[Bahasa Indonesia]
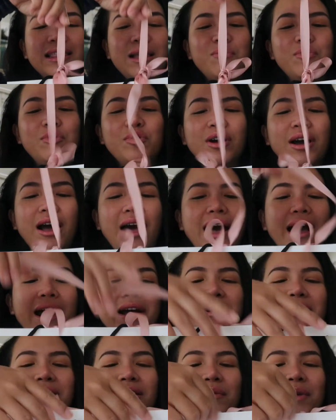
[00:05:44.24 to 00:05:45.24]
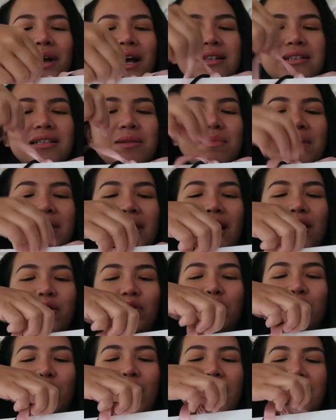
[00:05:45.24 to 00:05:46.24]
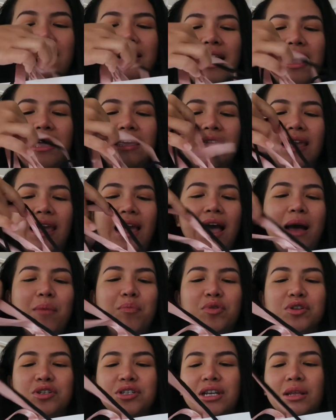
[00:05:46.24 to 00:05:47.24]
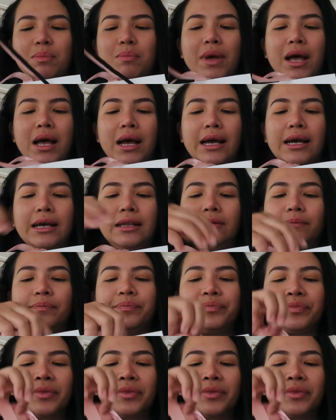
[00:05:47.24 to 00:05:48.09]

Kita buka. Terima kasih Mia untuk hadiahnya. Appreciate banget.